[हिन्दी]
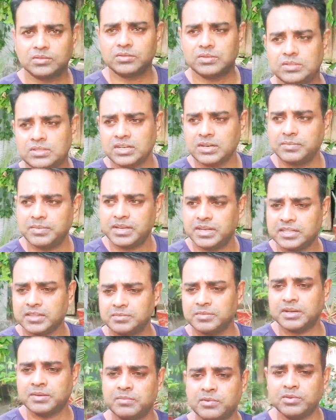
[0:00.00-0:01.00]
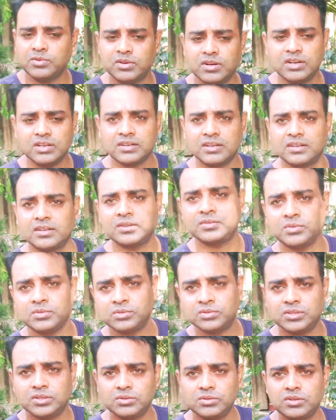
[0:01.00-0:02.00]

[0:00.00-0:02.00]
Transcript: तो इतना मेहनत मैं आप लोगों के लिए कर रहा हूँ तो